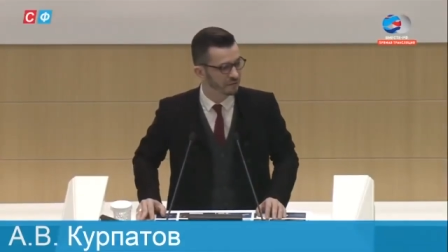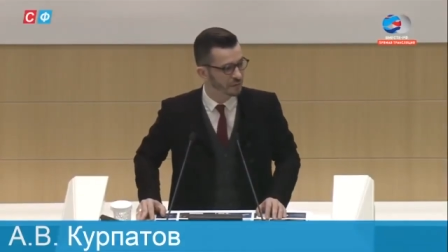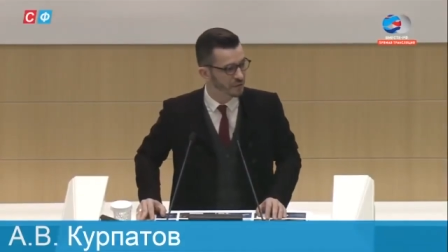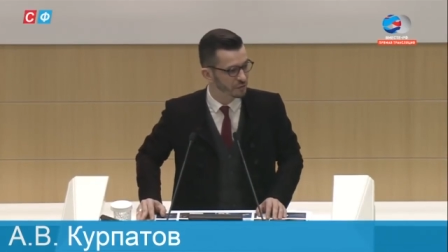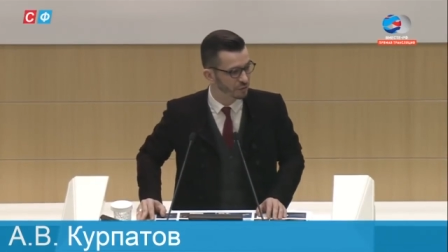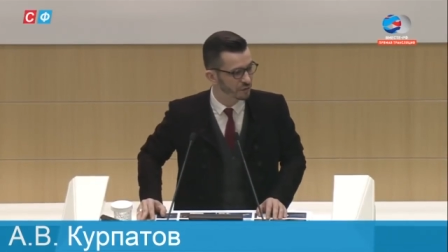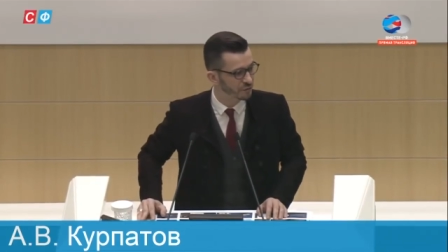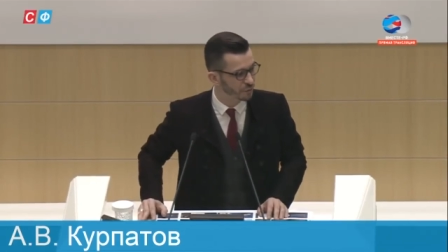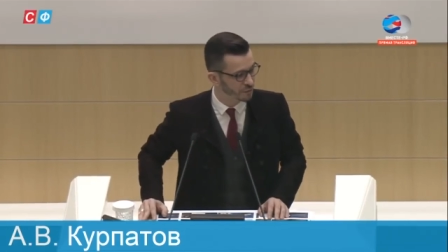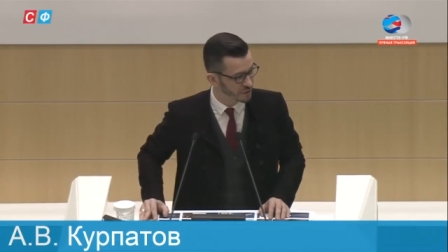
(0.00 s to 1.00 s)

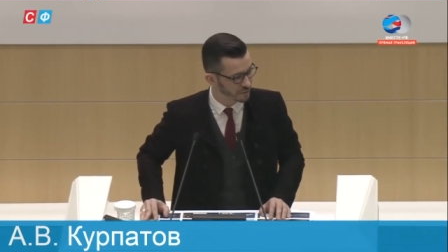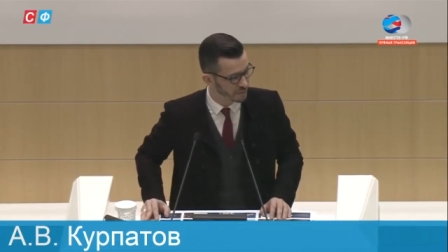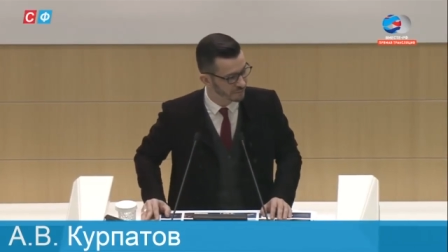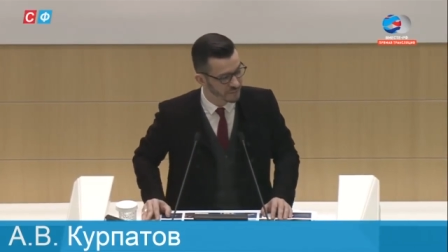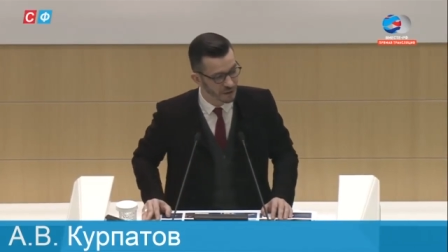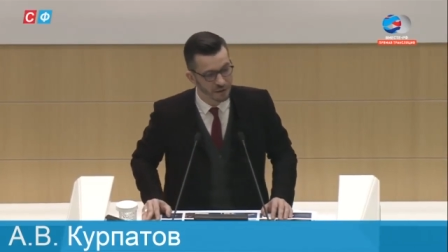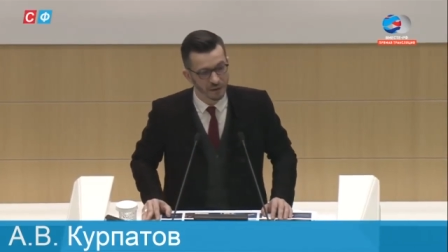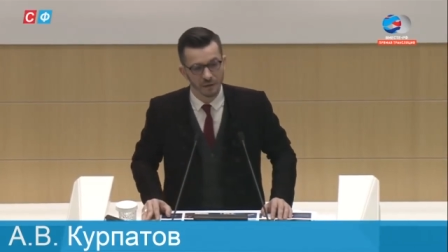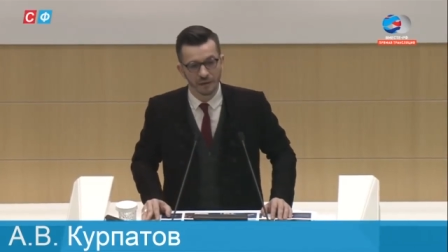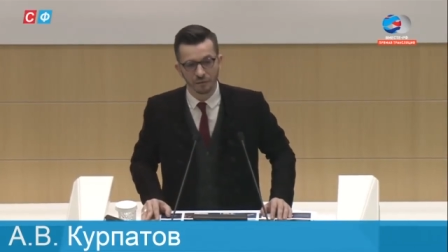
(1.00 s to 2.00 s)
информационного общества.
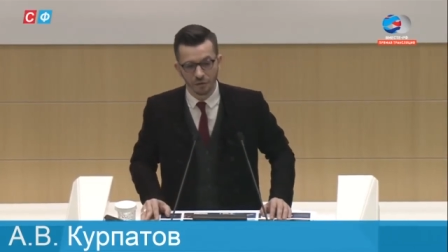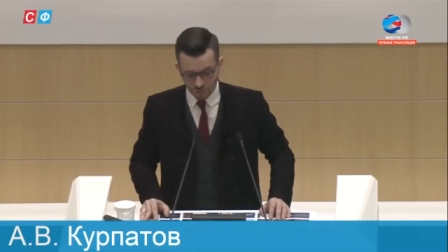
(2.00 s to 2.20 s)
И вот